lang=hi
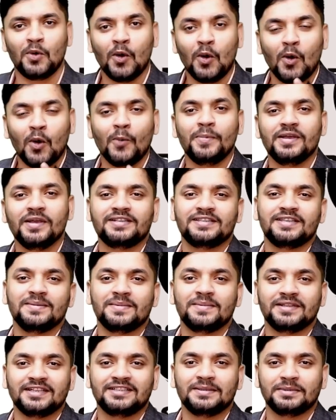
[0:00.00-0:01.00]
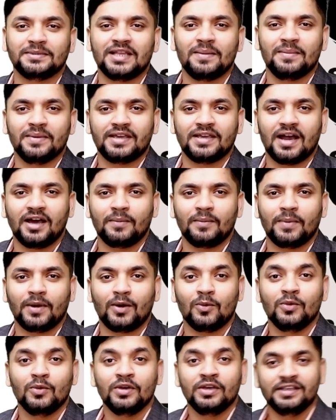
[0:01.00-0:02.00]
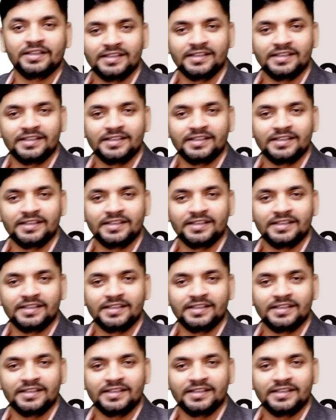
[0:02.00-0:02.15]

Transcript: होबीएस की मदद से बताया मैं क्या कर पा रहा हूँ